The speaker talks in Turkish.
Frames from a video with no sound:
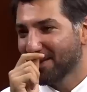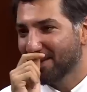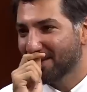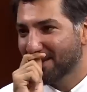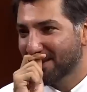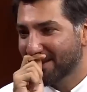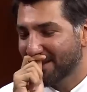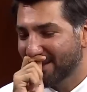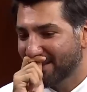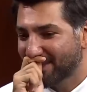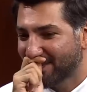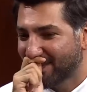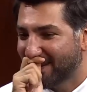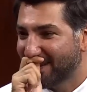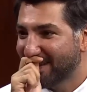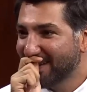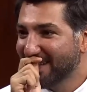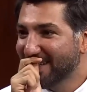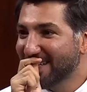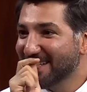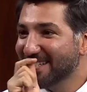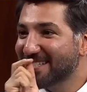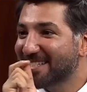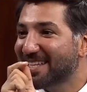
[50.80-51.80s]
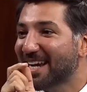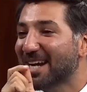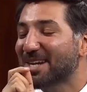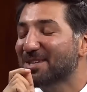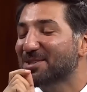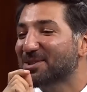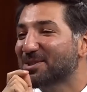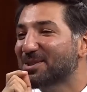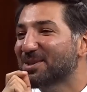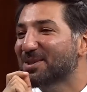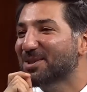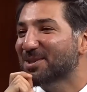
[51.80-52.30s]
böyle bir şey var.
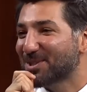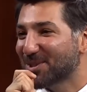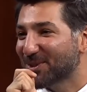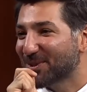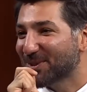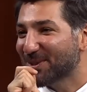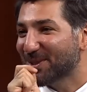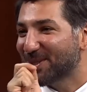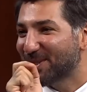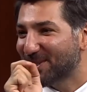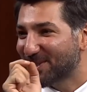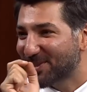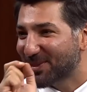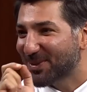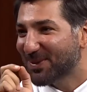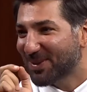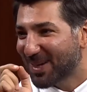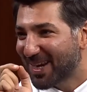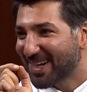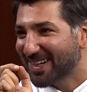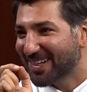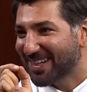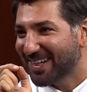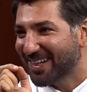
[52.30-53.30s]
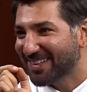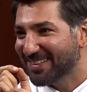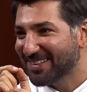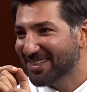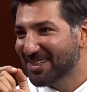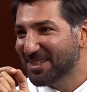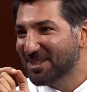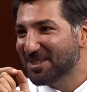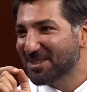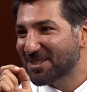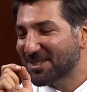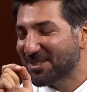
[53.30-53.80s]
Sen çünkü soruyu sorarken
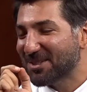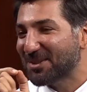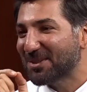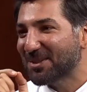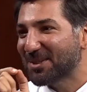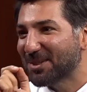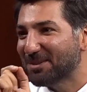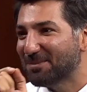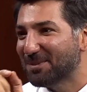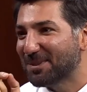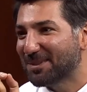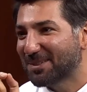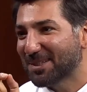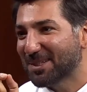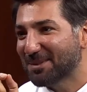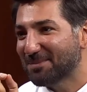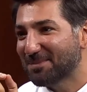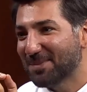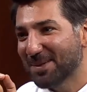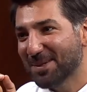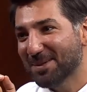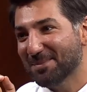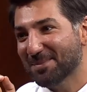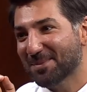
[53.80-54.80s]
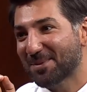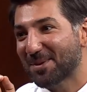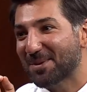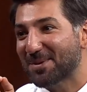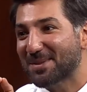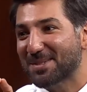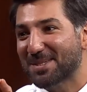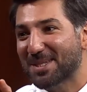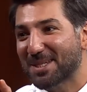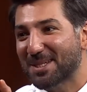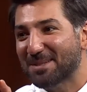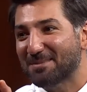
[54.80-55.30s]
soruyu bitirip benim
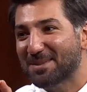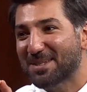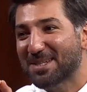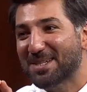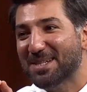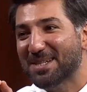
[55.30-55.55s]
gözlerim